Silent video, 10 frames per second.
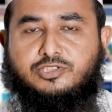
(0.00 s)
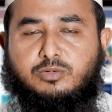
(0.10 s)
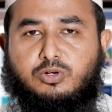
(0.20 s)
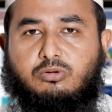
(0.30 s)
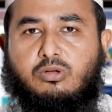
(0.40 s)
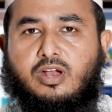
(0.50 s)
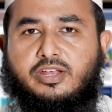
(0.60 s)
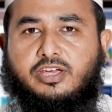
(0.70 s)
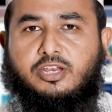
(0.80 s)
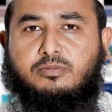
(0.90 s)
যেমন
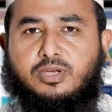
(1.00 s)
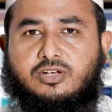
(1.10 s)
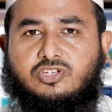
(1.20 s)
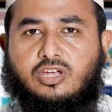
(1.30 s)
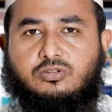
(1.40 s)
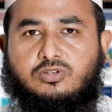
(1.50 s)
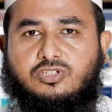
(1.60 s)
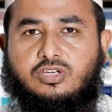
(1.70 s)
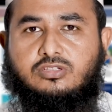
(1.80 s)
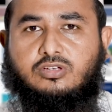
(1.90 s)
কোরআনে কারিমে এরশাদ
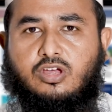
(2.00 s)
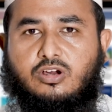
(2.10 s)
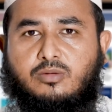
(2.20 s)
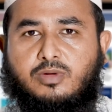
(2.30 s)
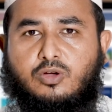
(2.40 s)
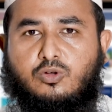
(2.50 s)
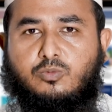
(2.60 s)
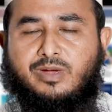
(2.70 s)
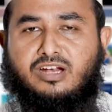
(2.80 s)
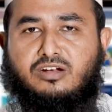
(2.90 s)
হয়েছে ইজ কররমা
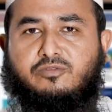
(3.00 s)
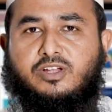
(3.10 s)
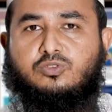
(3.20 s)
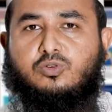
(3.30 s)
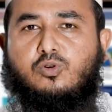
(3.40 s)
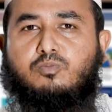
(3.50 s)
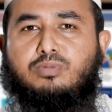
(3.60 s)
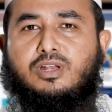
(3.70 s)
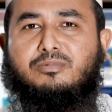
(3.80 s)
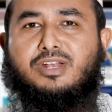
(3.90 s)
কোরবানান
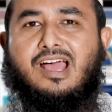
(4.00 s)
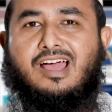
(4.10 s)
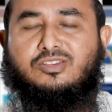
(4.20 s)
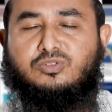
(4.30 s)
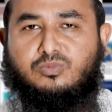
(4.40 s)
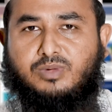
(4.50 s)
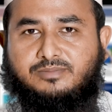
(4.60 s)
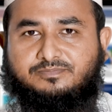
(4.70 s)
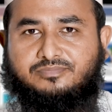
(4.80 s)
ফাতকুবিলা মিন আহাদহুম